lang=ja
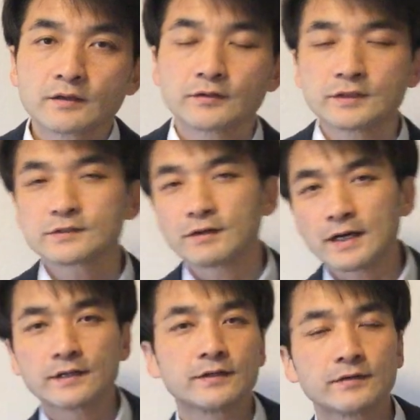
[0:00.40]
こんにち
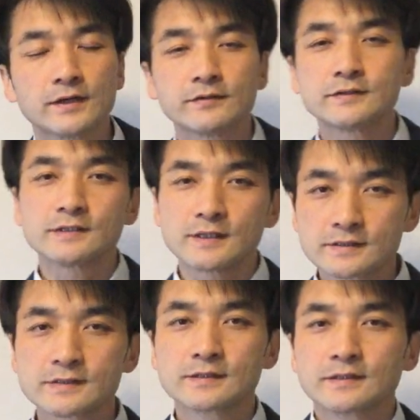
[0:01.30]
は日向一で
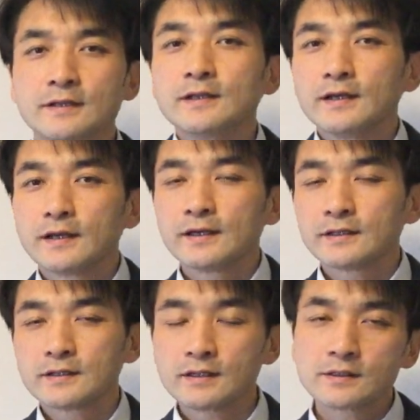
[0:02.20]
す、
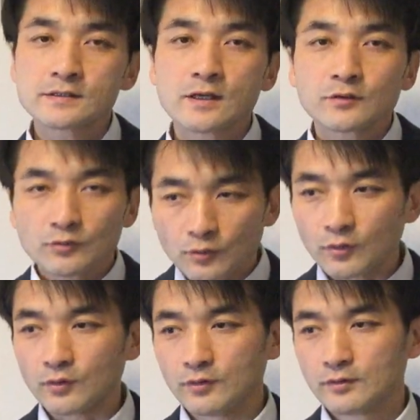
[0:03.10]
えー、旦那さん
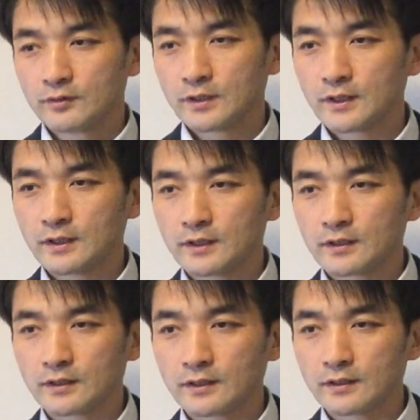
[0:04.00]
と、
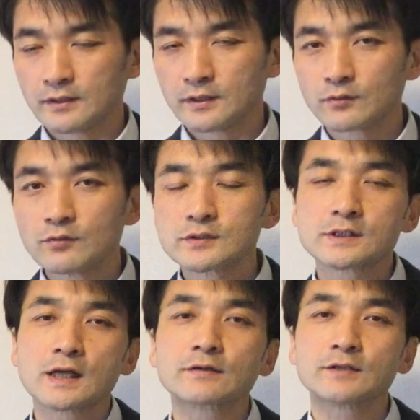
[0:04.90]
えー、離婚
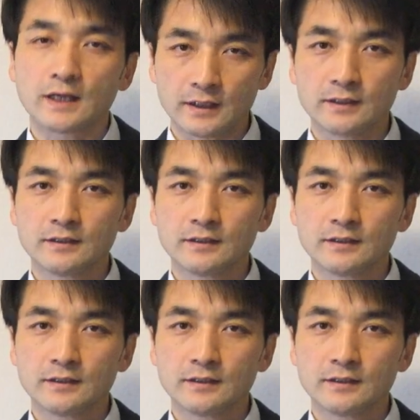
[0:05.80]
したくない